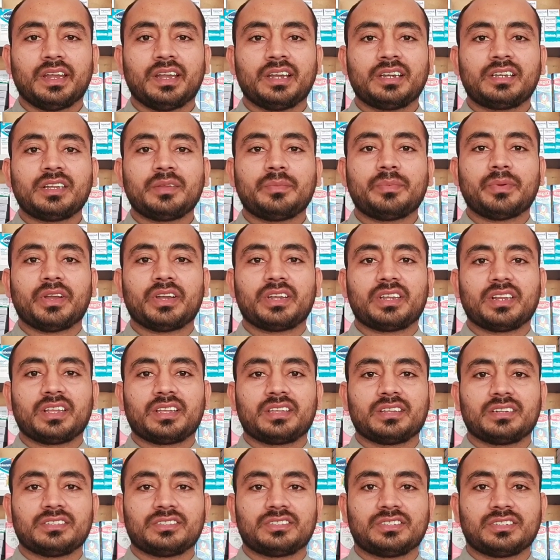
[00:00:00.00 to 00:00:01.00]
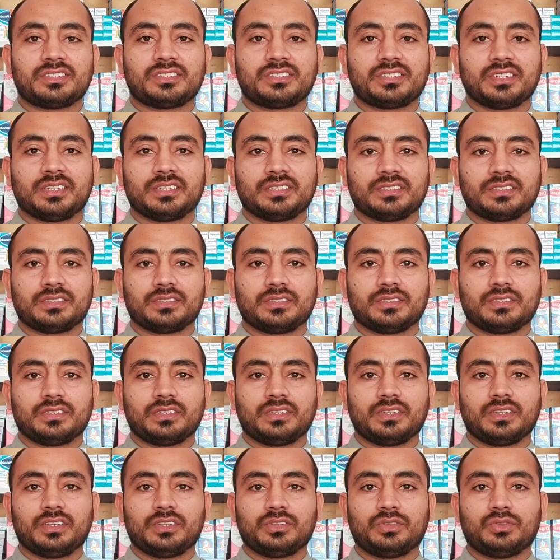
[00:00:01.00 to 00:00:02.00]
एंटीबायोटिक रेजिस्टेंस
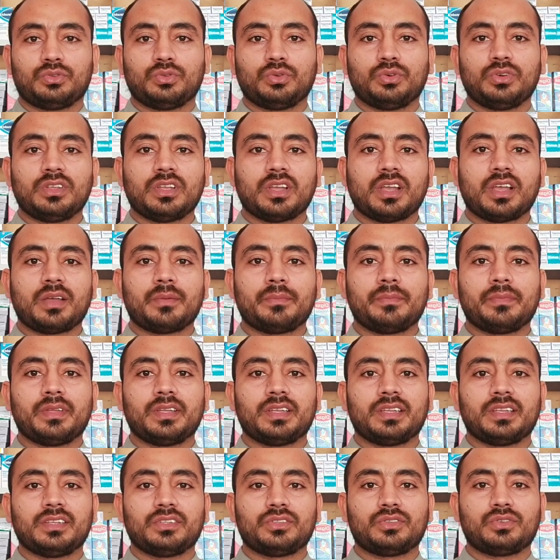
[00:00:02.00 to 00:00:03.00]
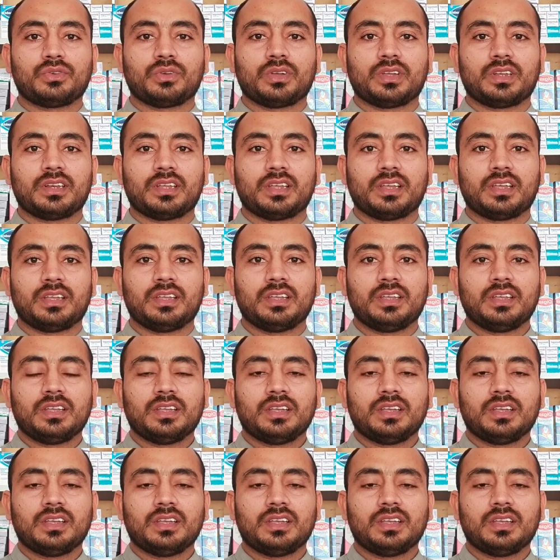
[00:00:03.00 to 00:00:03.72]
दुनिया में जो है ना